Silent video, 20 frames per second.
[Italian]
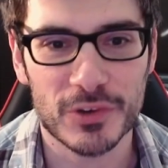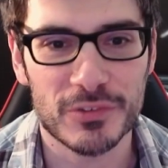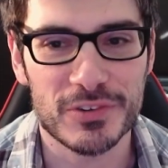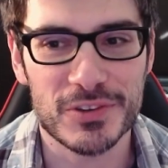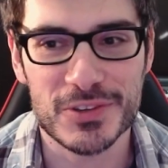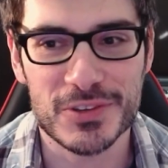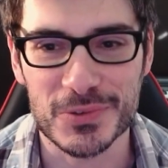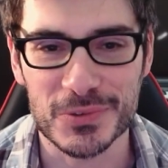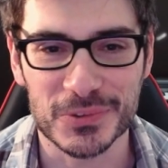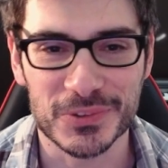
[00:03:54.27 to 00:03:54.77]

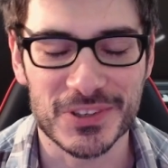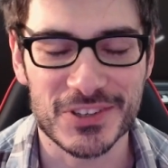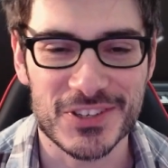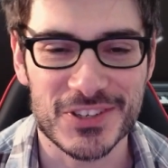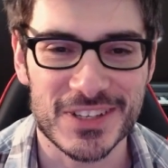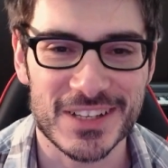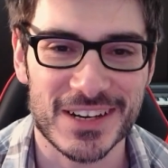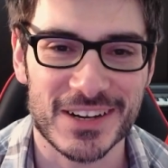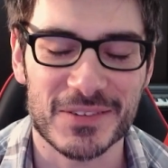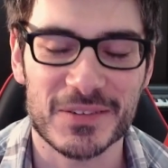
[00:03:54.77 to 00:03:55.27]
vissuto,
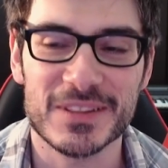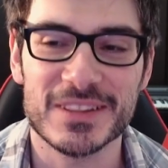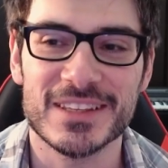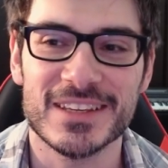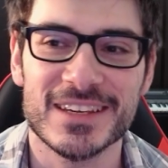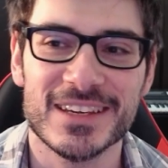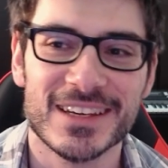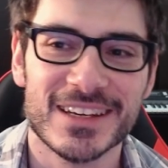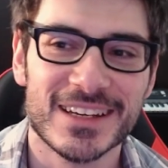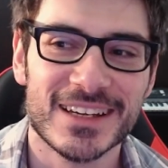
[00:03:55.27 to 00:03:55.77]
eccetera.
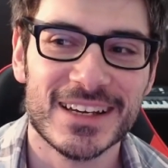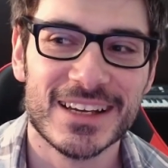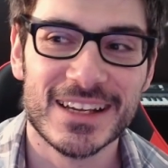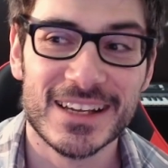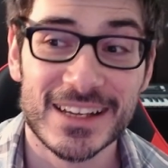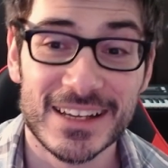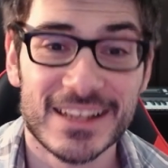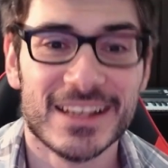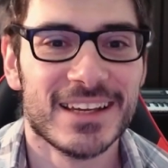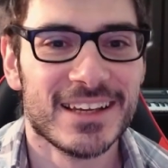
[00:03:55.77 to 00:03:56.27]
Quindi
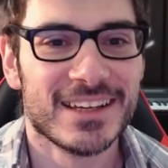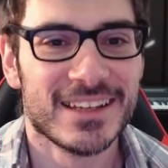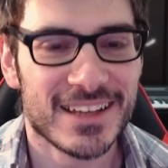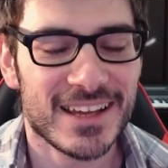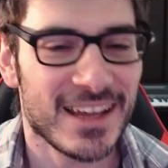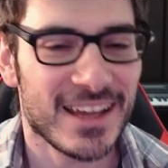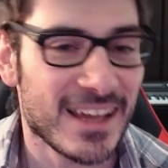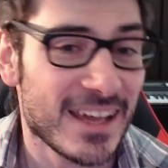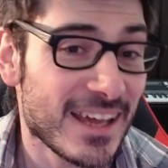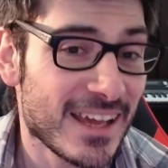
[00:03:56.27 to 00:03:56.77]

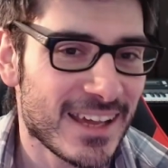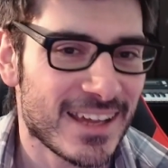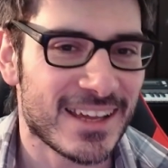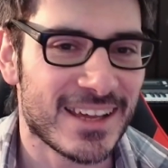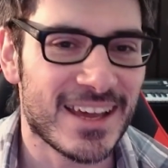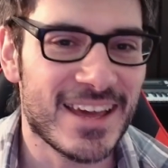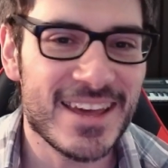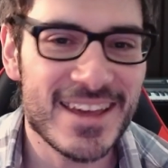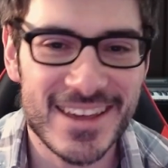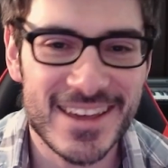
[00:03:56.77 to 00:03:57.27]
è...
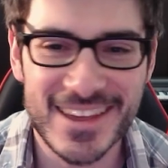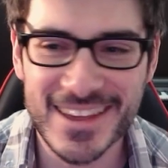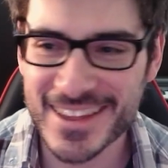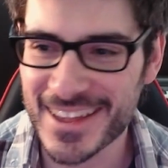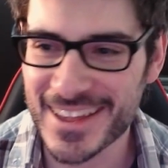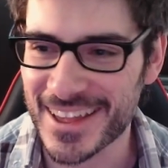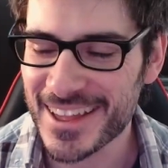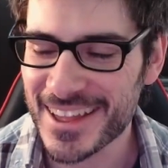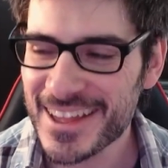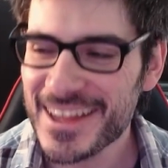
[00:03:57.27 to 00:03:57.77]

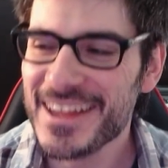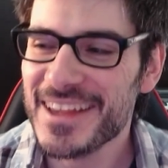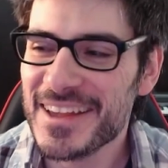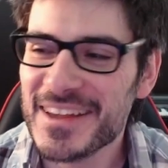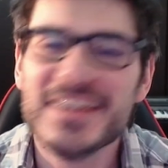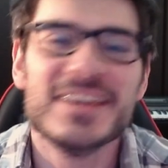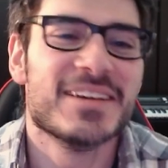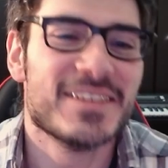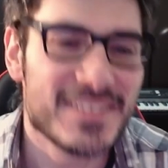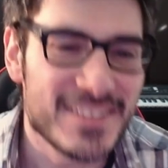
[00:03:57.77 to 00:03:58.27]

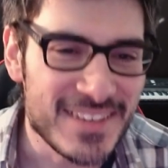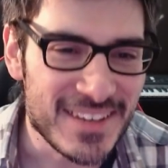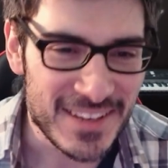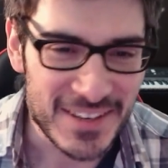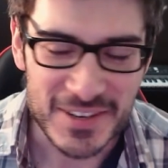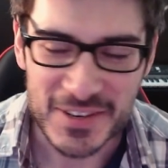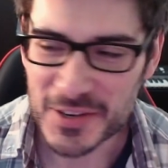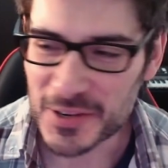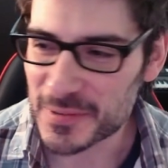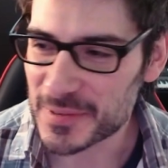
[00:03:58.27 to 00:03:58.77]

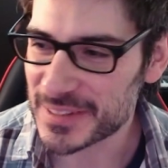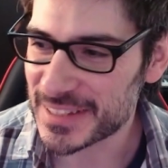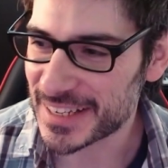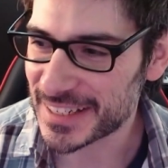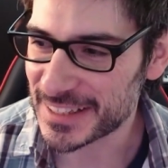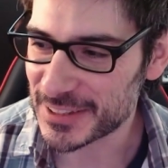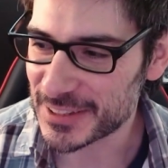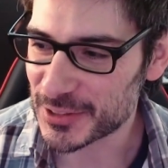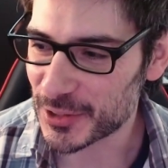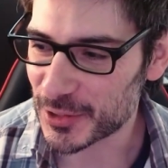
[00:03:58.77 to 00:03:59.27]
Sì, come
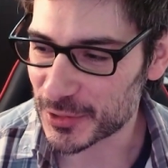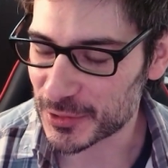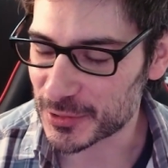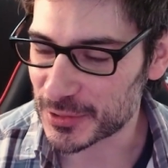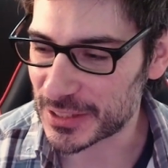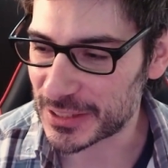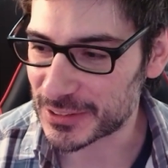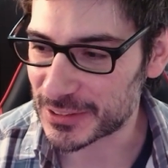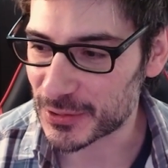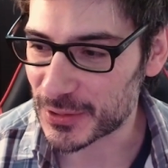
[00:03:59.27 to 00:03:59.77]
dargli torto,
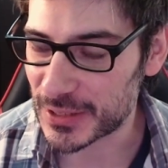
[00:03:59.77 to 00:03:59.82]
d'altro